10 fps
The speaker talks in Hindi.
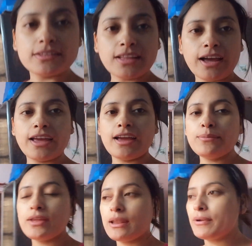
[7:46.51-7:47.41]
बाद नहाया
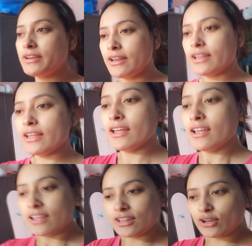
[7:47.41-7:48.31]
है मेरे बेटे ने
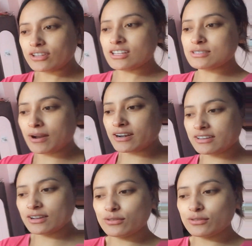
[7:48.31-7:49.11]
देखो कितना स्मार्ट लग रहा है कुछ